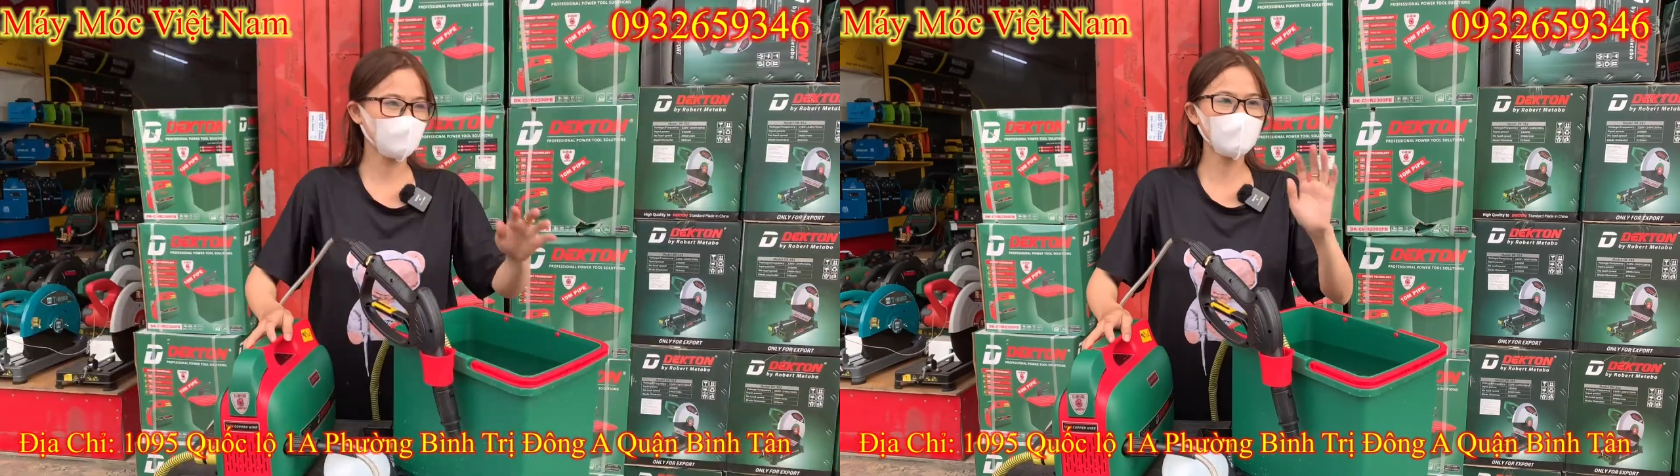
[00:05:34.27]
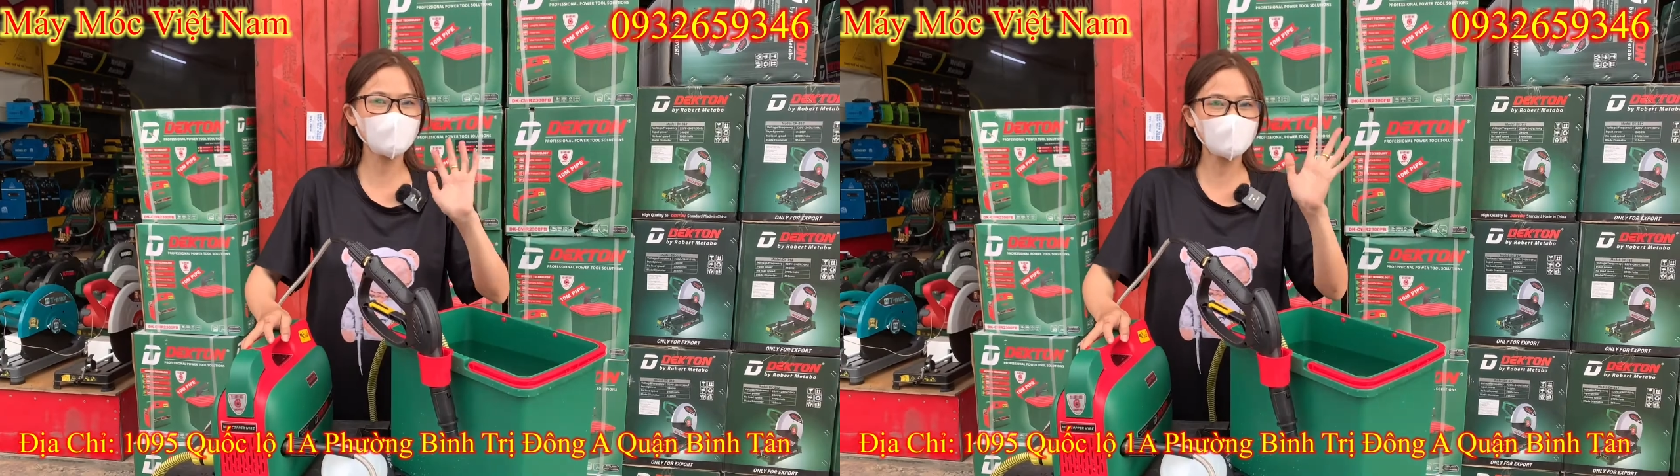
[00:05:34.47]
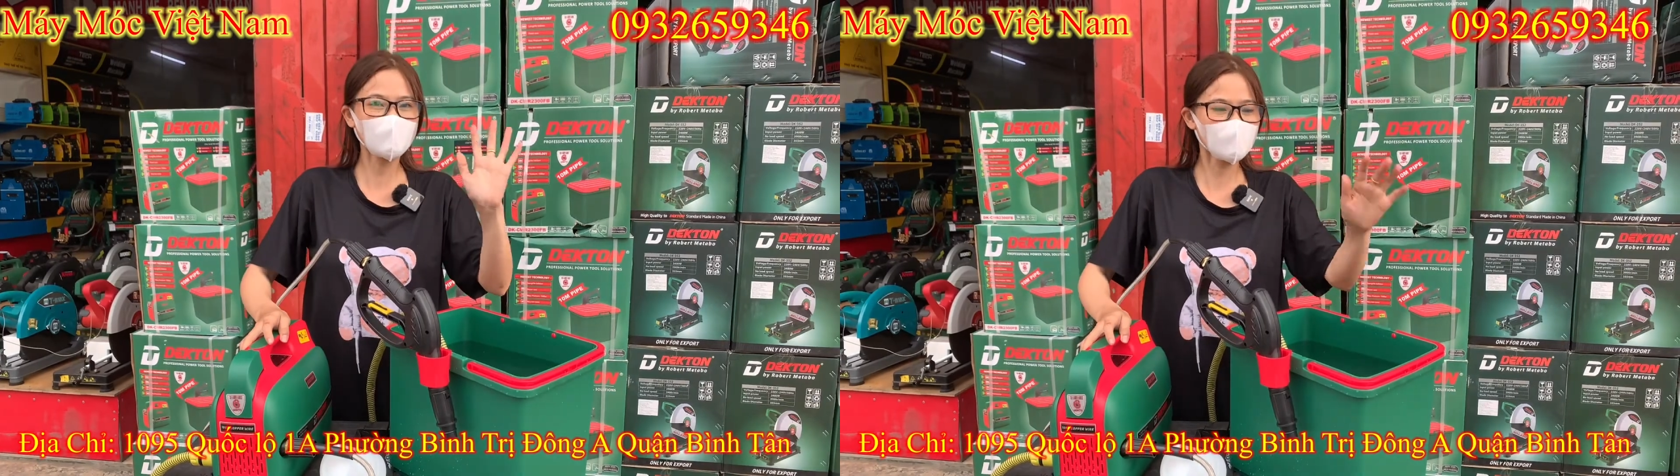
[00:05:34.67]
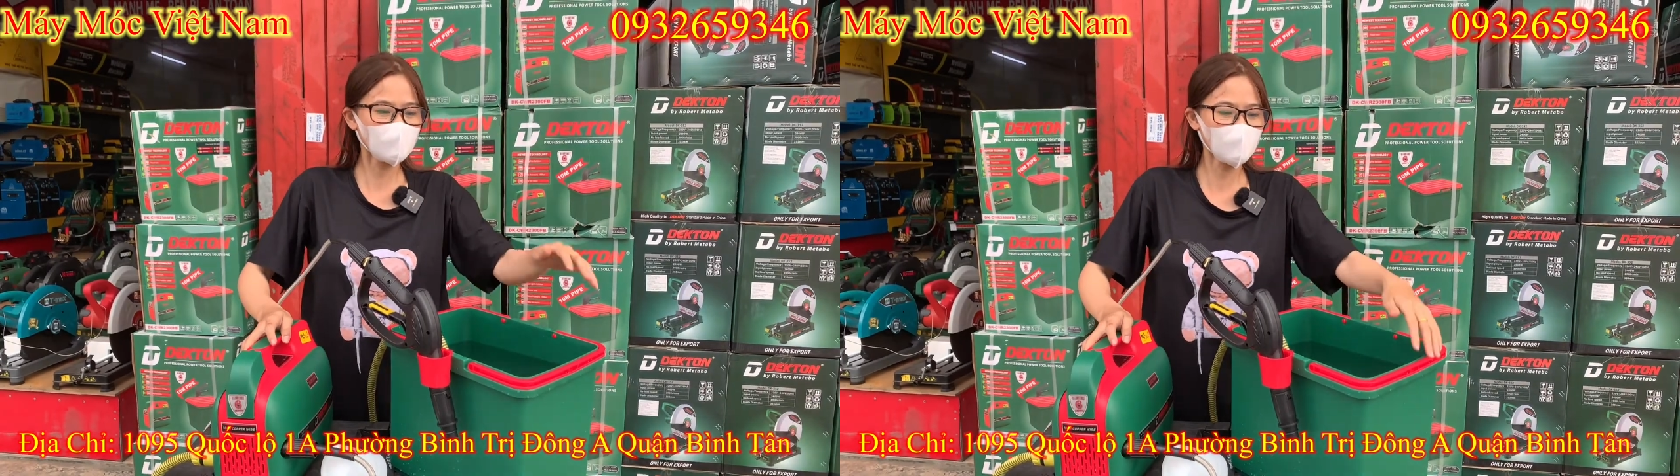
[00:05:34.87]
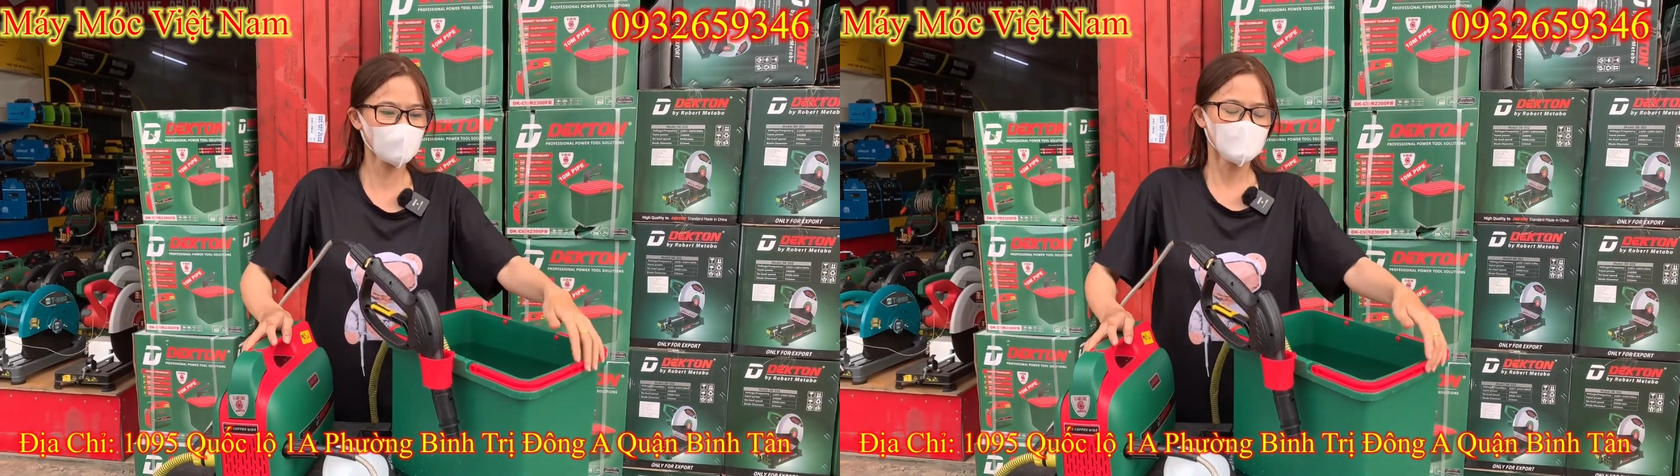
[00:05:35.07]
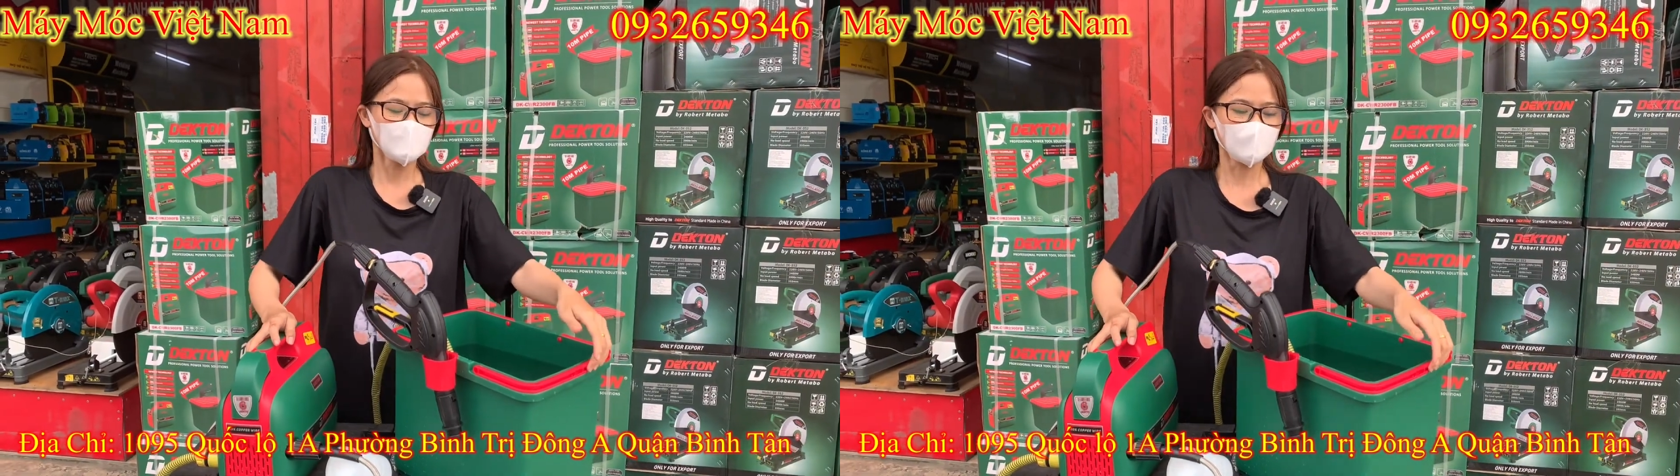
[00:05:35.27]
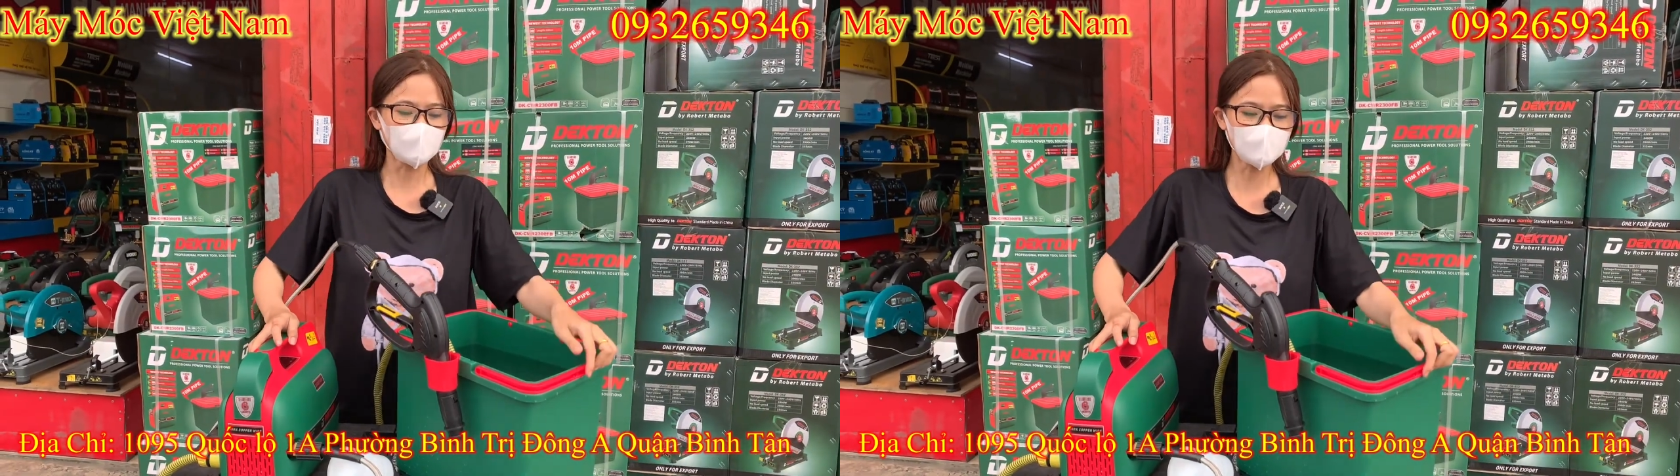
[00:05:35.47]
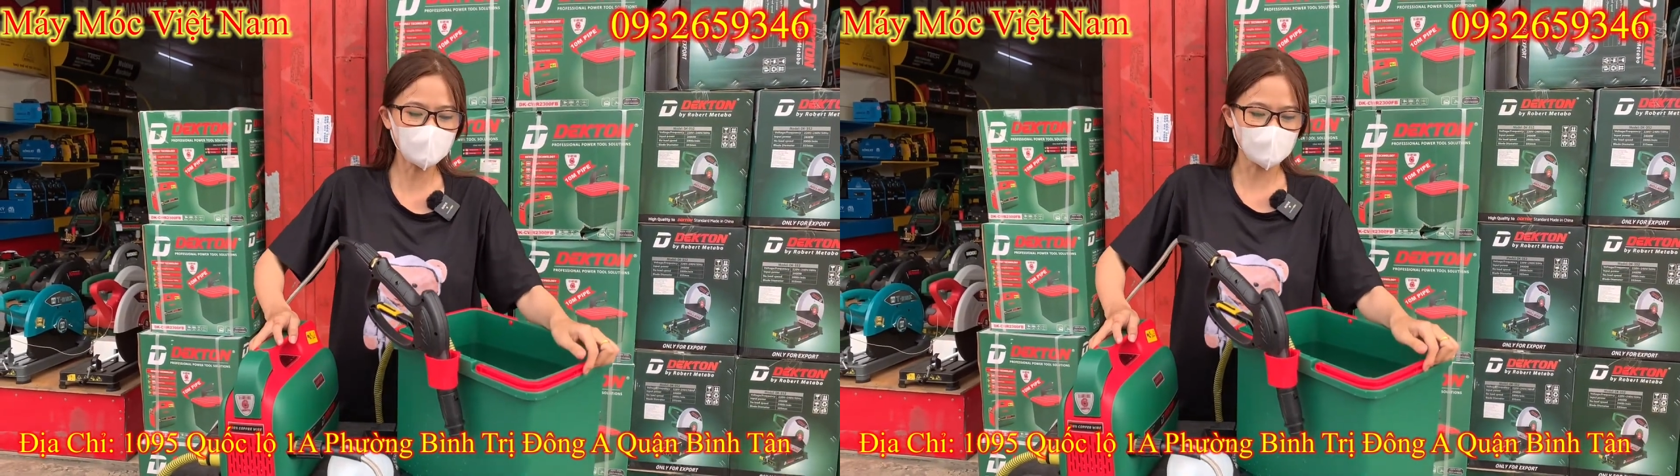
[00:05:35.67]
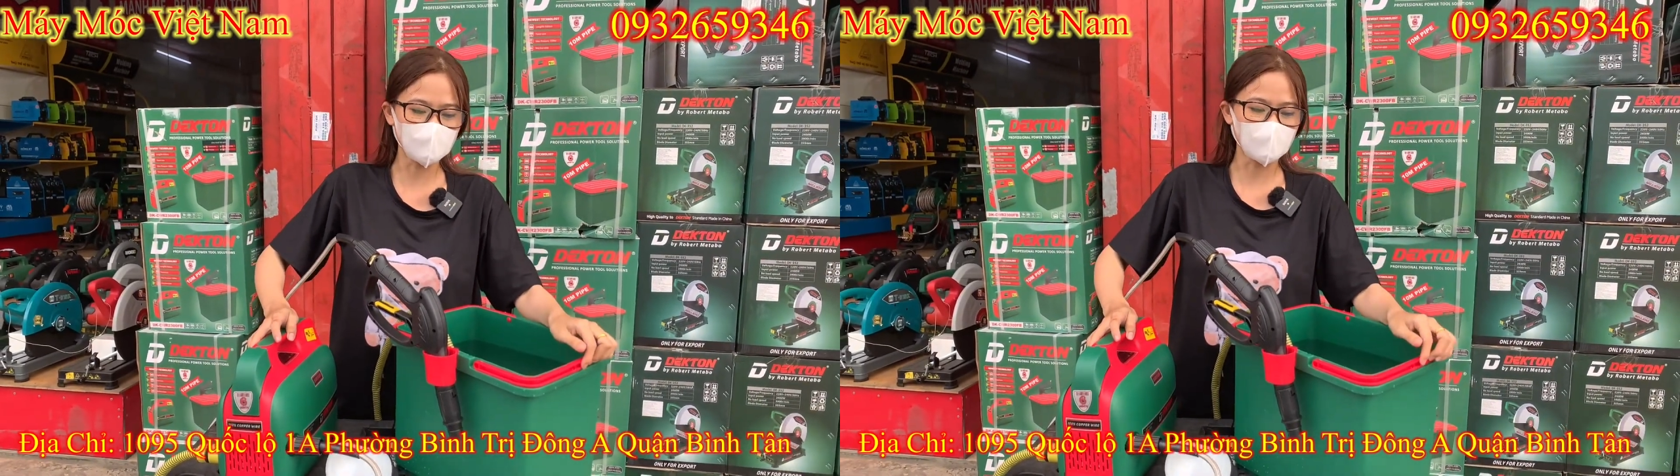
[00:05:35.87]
ok các anh ha để tiết kiệm